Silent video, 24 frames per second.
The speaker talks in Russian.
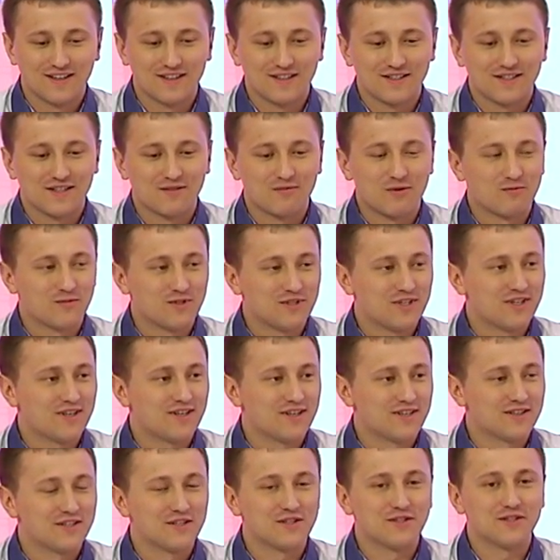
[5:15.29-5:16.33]
На самом
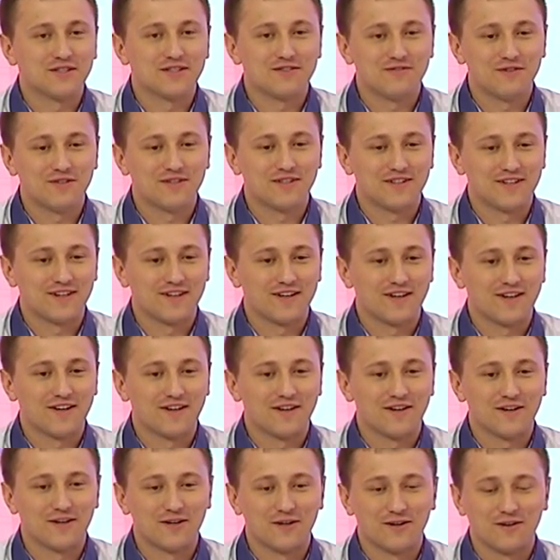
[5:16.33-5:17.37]
деле это
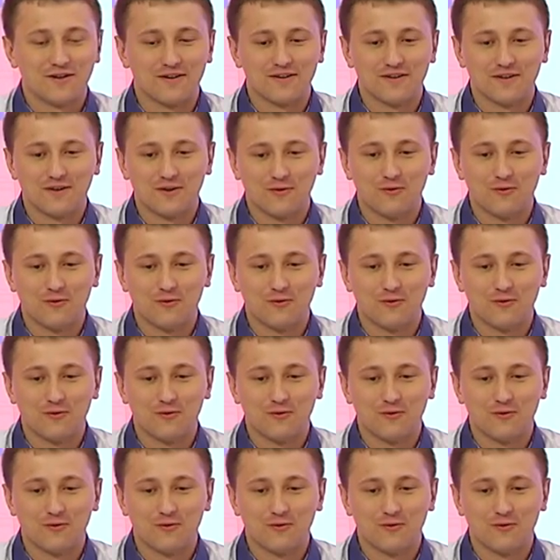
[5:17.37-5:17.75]
действительно э,